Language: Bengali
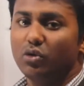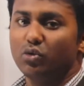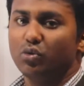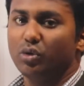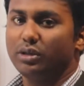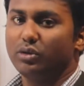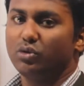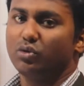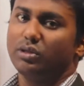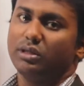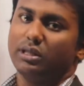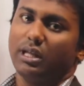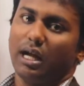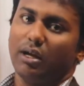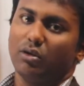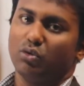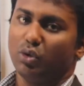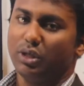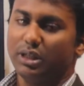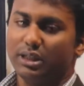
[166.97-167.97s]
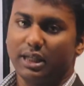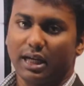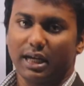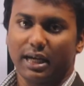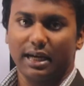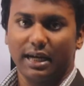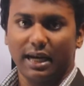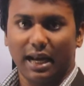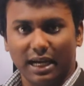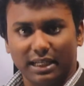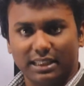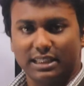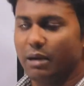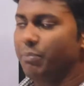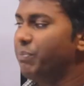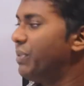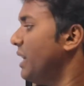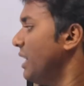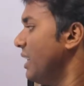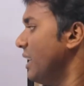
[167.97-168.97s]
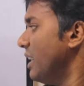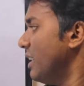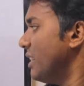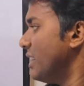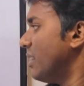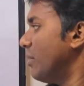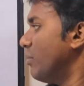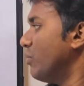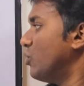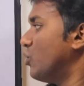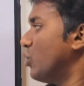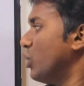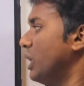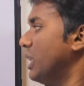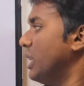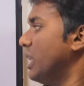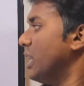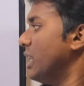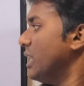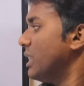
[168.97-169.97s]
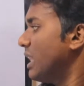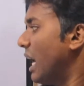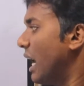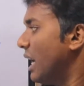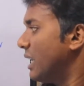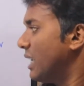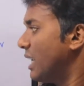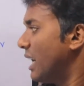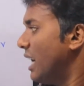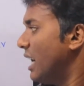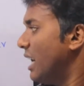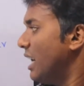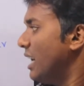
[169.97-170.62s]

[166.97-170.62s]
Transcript: সুইচ তার সুইচটাকে না চাপি সুই তারটা